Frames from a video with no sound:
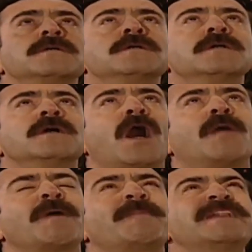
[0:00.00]
اذا ما
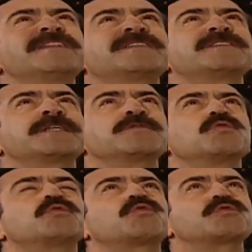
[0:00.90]
اصير لكم
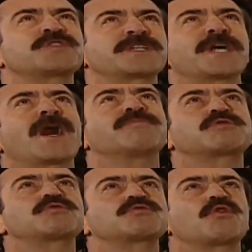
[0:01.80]
كابوس اني مو
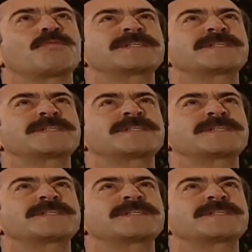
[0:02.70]
سنان